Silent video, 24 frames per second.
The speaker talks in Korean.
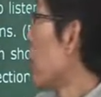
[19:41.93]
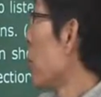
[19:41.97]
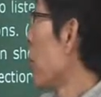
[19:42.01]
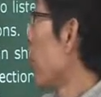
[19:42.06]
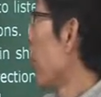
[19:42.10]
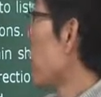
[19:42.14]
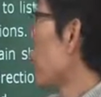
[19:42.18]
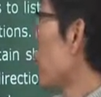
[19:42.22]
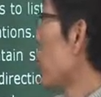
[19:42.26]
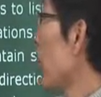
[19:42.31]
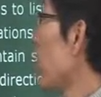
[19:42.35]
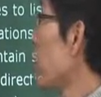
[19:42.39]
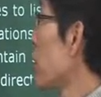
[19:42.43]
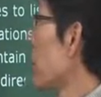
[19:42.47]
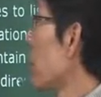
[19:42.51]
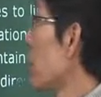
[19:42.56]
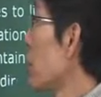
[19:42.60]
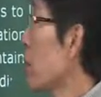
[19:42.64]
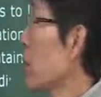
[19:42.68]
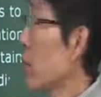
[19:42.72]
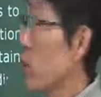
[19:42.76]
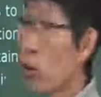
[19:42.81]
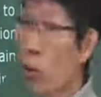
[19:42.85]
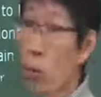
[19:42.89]
바로
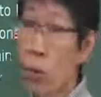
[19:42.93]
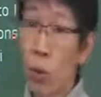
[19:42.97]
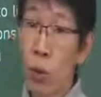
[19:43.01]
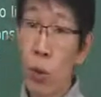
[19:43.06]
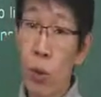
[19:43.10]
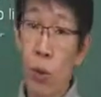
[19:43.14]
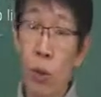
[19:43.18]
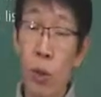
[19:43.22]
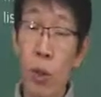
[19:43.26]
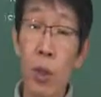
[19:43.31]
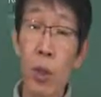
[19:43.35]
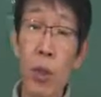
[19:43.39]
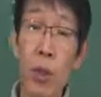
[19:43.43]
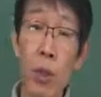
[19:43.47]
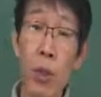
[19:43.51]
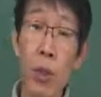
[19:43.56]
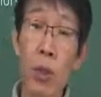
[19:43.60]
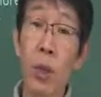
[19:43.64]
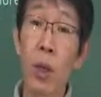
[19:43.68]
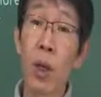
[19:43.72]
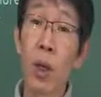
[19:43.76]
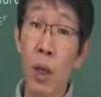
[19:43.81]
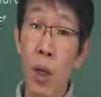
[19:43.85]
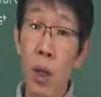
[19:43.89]
단서를 가지고 그냥
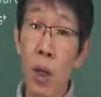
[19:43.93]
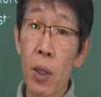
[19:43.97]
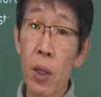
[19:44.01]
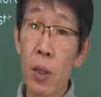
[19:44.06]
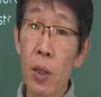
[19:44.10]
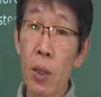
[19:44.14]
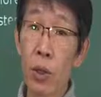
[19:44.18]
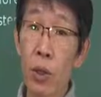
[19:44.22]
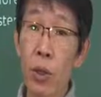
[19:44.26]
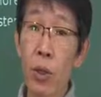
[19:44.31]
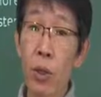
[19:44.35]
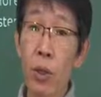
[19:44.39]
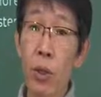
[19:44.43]
들어가라 하는 거예요.